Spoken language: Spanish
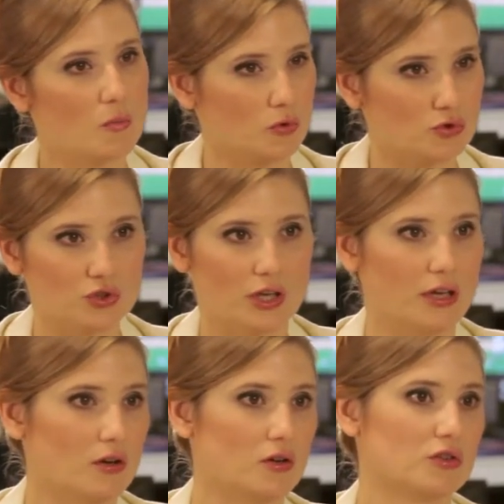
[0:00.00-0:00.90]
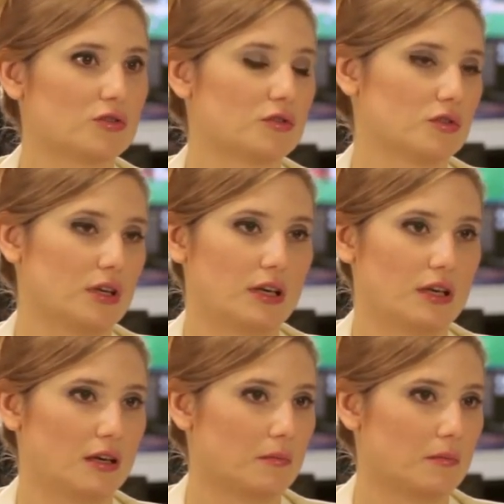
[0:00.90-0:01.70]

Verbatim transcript: museos, eh,